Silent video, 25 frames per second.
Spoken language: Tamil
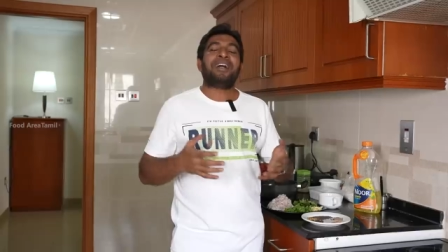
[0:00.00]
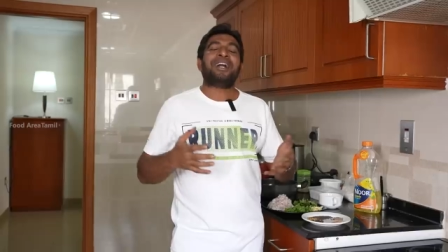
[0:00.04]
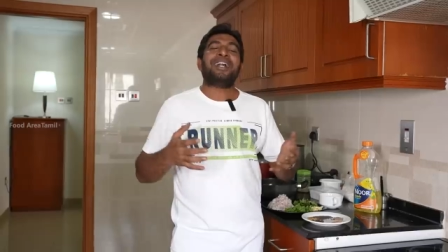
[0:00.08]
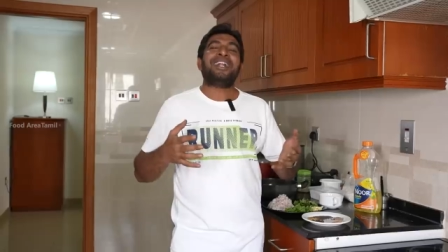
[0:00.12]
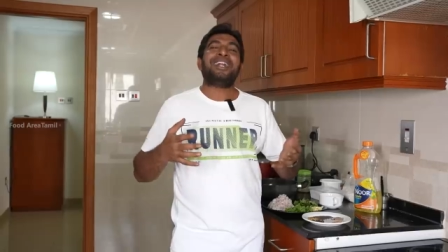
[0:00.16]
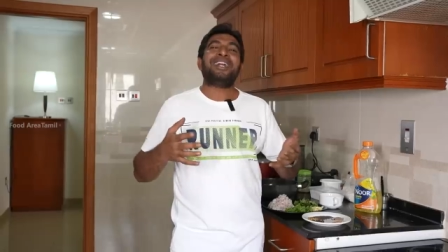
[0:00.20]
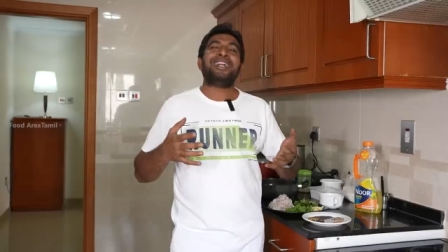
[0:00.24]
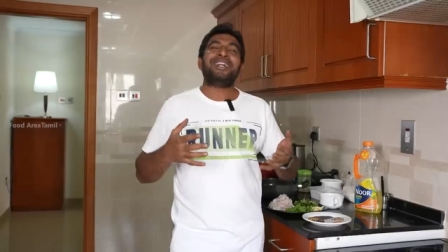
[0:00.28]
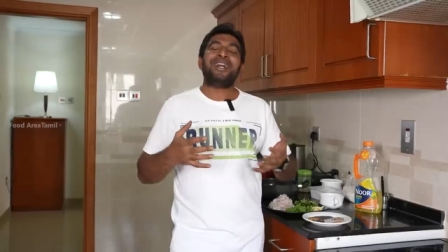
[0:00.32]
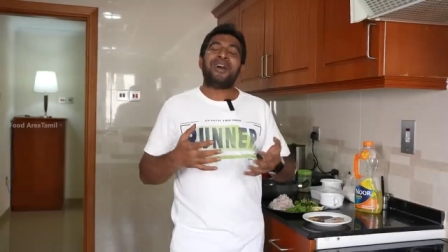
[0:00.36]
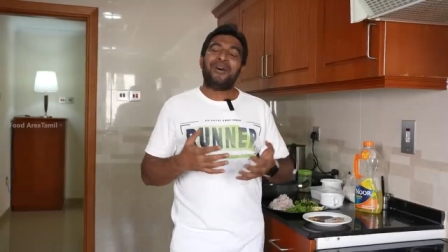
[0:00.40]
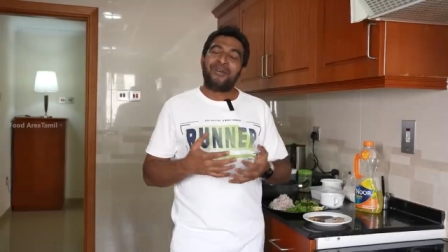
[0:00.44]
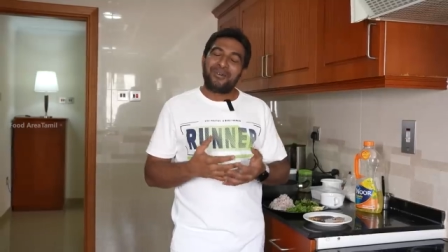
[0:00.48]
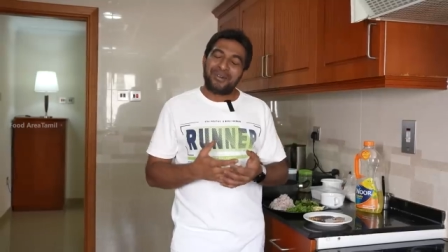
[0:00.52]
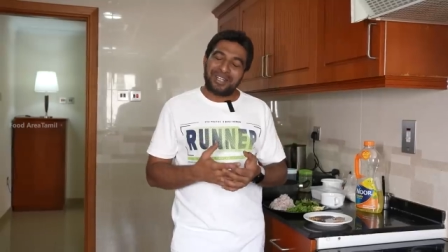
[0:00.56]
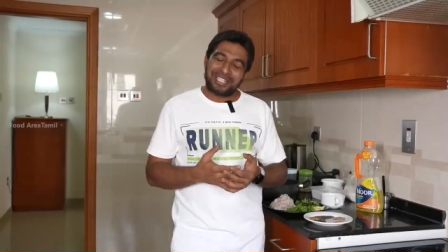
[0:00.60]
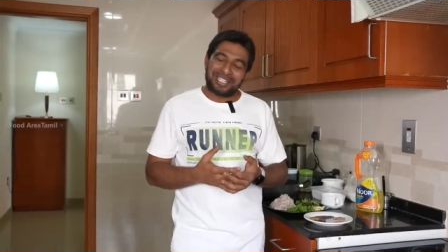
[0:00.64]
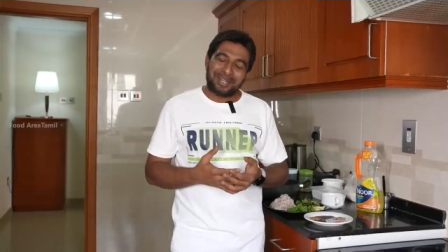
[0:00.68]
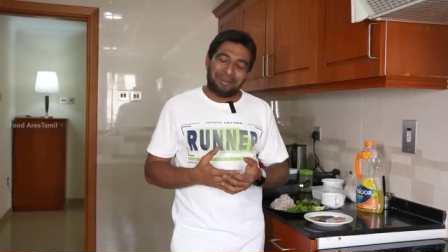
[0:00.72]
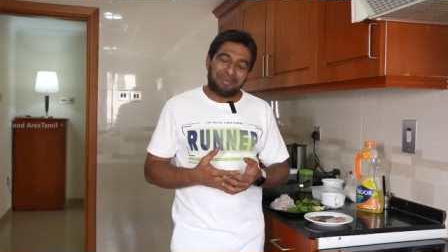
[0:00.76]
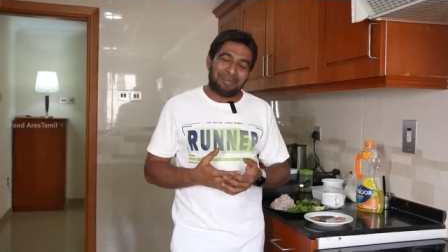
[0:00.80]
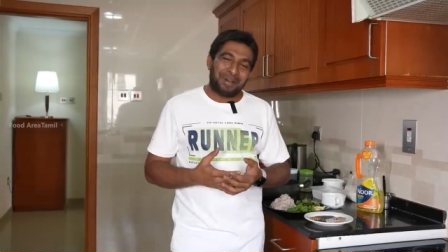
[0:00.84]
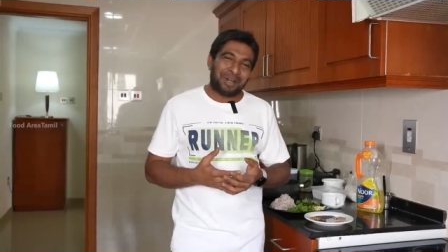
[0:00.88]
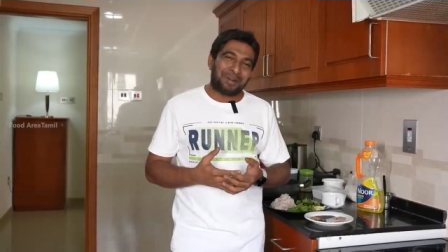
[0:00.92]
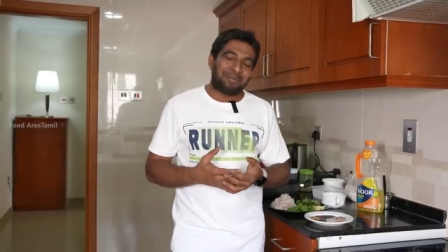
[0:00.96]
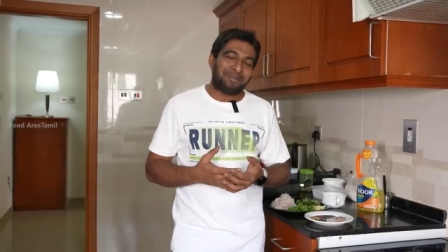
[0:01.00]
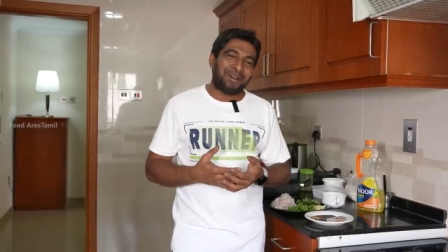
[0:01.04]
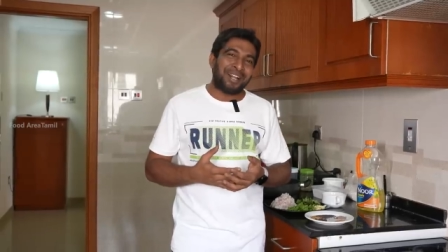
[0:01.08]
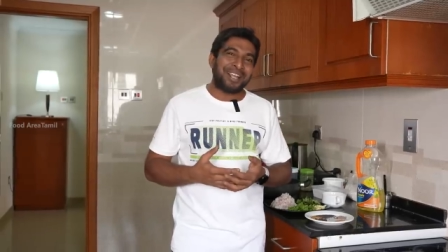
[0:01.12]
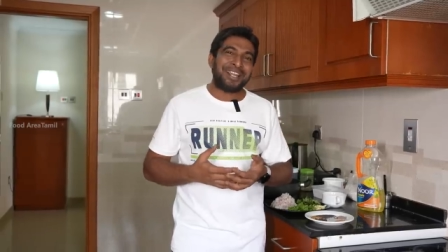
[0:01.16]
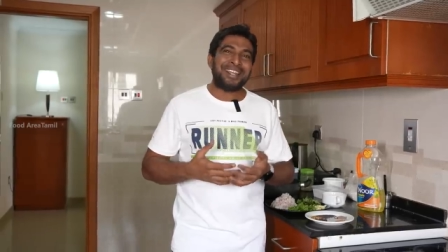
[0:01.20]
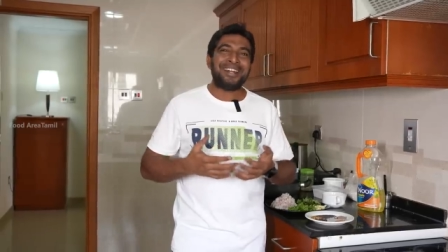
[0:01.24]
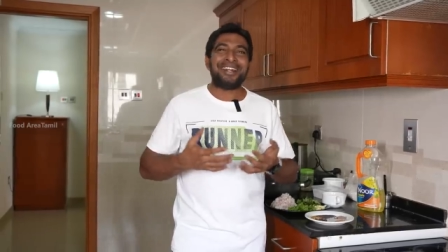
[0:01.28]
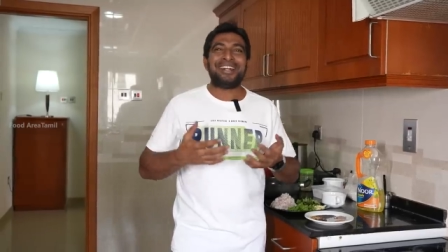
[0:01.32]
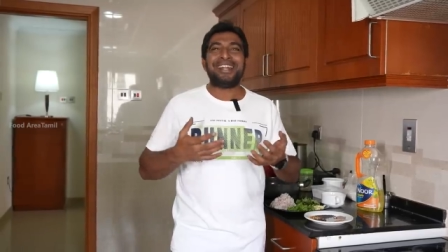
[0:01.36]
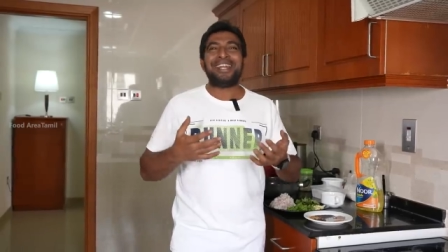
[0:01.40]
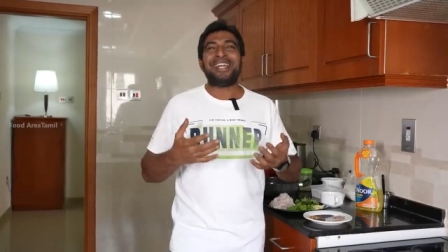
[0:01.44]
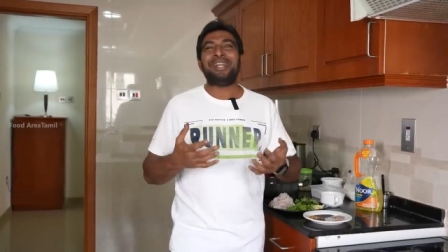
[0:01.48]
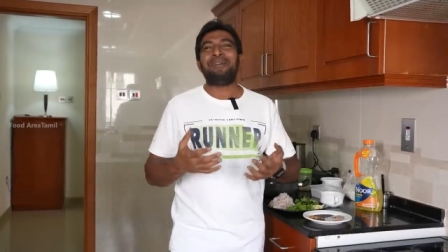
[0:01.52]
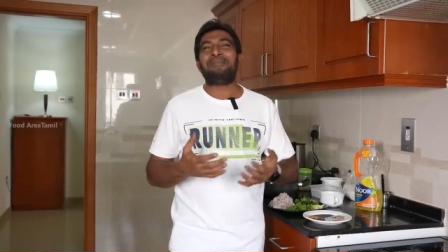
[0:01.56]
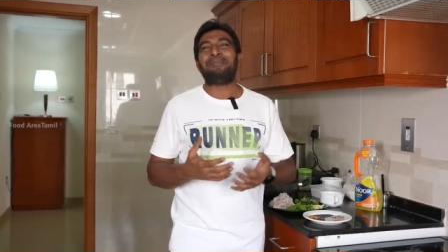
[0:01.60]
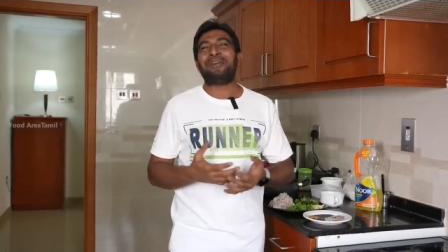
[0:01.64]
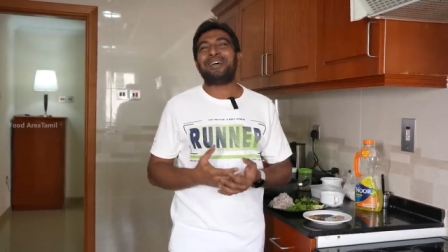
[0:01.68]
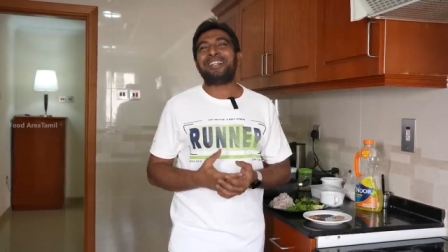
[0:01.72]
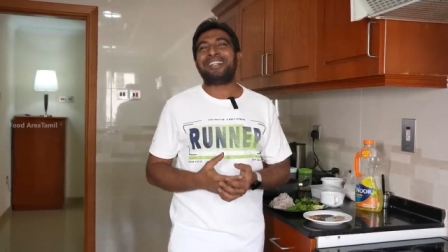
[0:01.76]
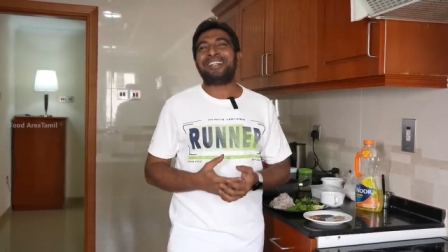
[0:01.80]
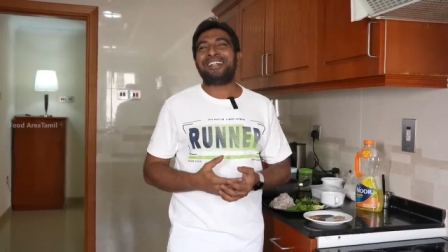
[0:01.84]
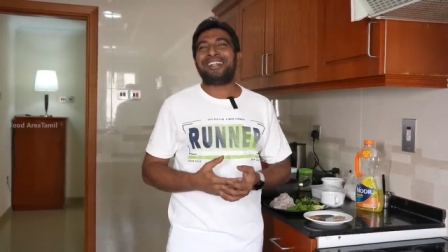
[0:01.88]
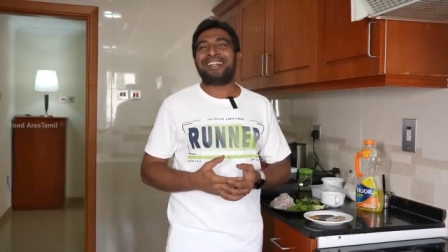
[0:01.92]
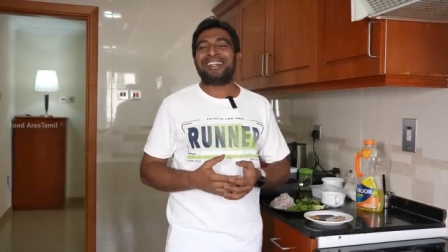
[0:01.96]
மக்களே நான் உங்க ஜப்பார் பாய் நீங்க
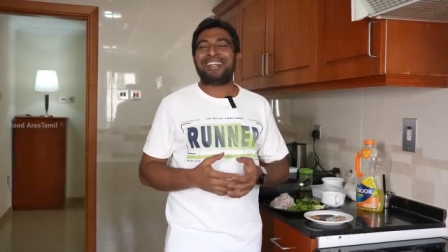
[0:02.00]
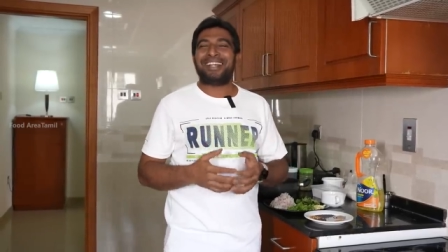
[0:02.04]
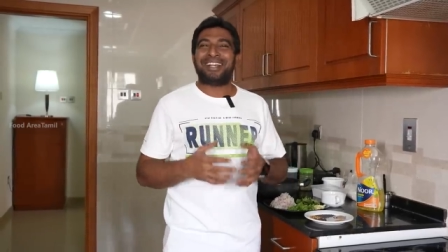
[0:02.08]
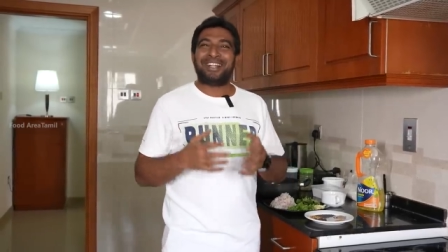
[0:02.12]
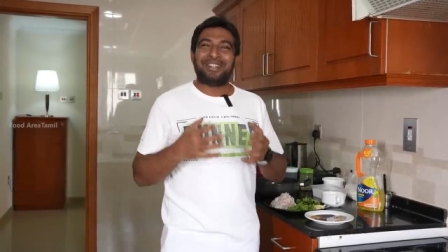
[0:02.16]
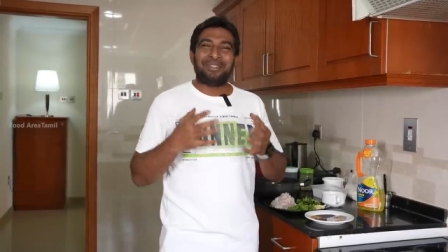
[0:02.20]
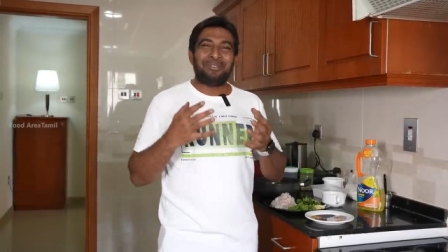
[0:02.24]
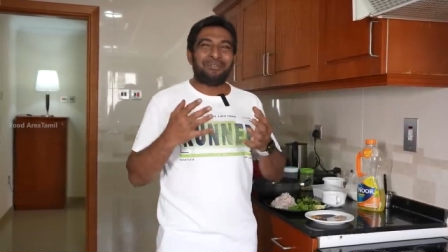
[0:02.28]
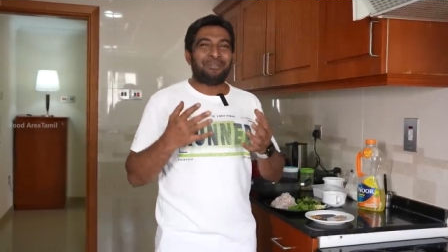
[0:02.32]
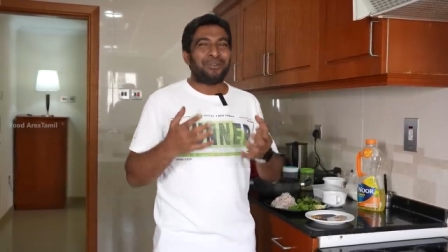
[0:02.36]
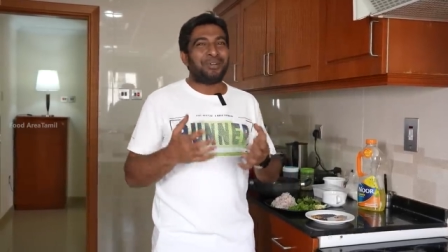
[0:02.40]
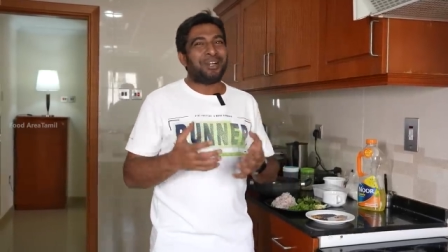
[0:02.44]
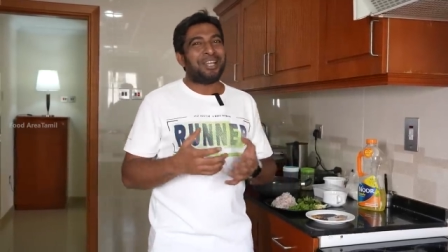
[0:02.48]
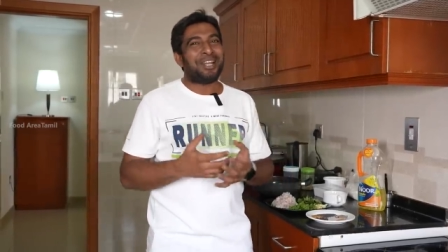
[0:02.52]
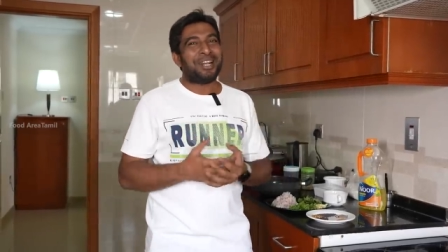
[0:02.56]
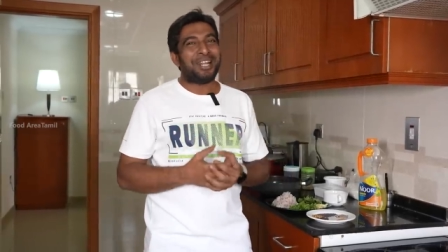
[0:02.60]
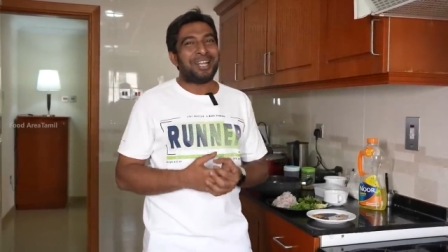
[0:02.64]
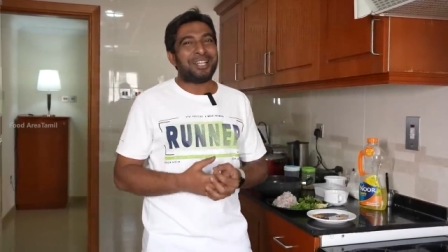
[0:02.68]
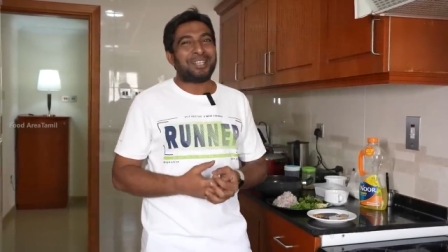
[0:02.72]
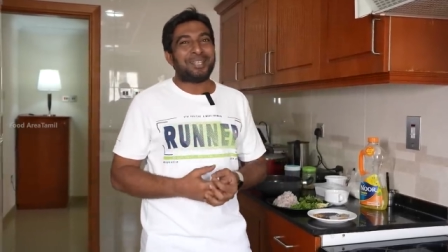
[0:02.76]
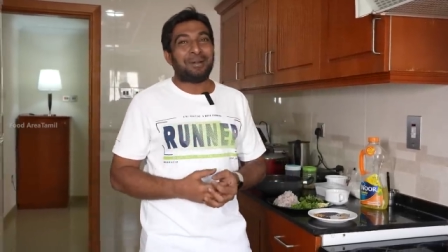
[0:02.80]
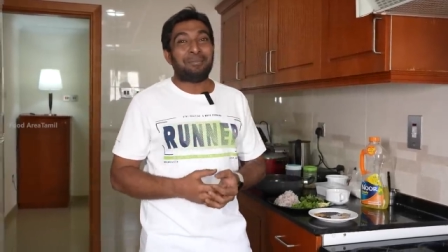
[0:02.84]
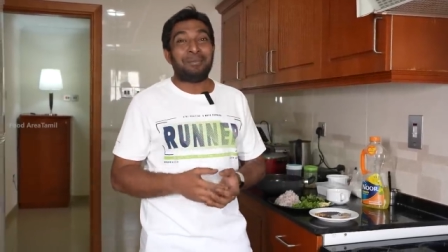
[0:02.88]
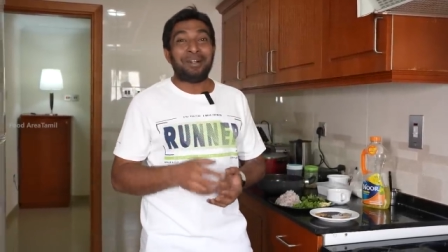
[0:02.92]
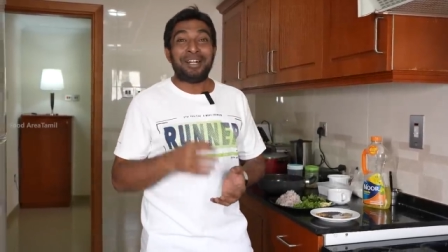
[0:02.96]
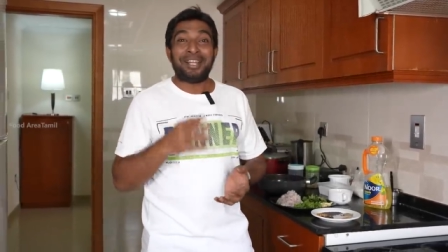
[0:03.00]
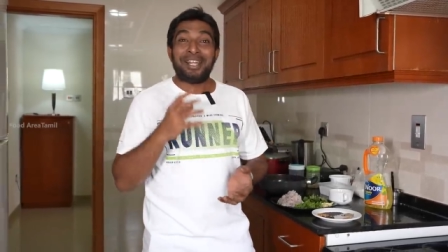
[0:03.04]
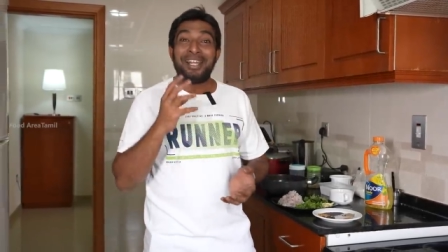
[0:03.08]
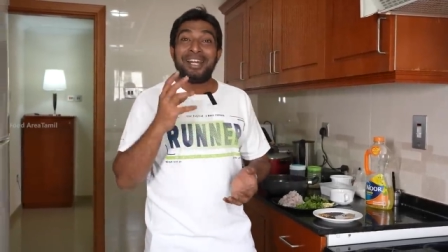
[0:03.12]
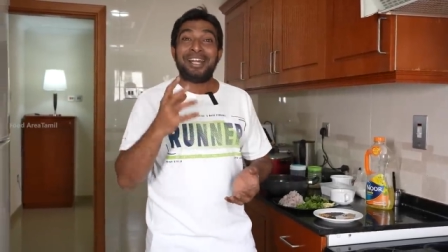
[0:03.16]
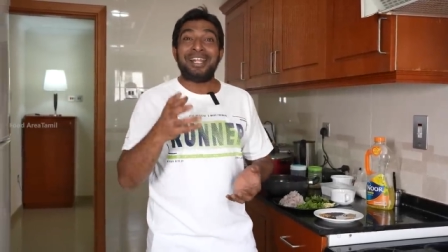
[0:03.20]
பார்த்துட்டு இருக்கிறது ஃபுட் ஏரியா தமிழ்